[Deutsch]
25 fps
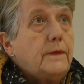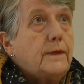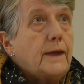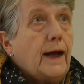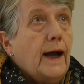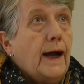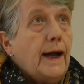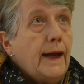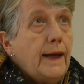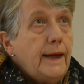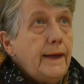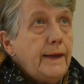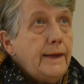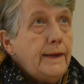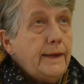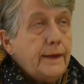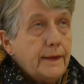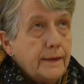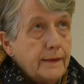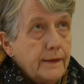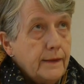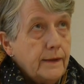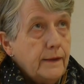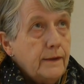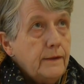drei
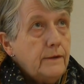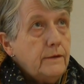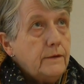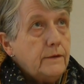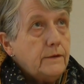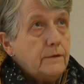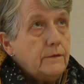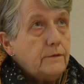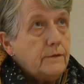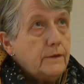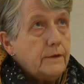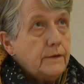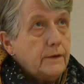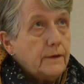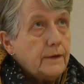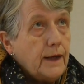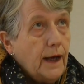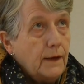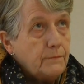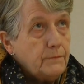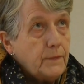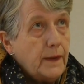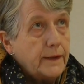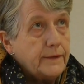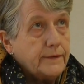Kinder
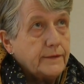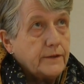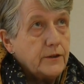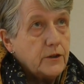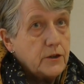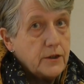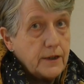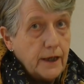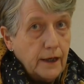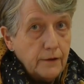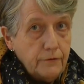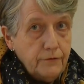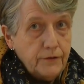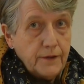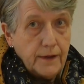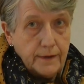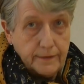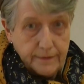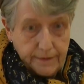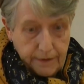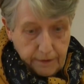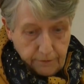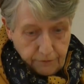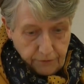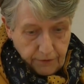haben es geschafft,
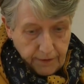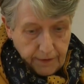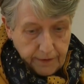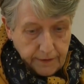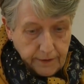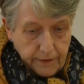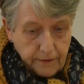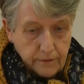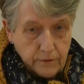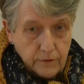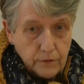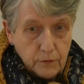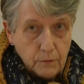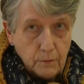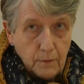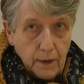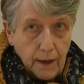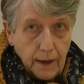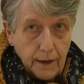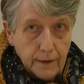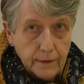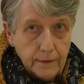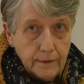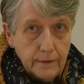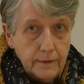das Seepferdchen zu
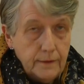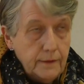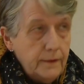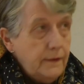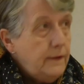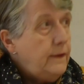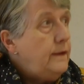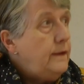machen.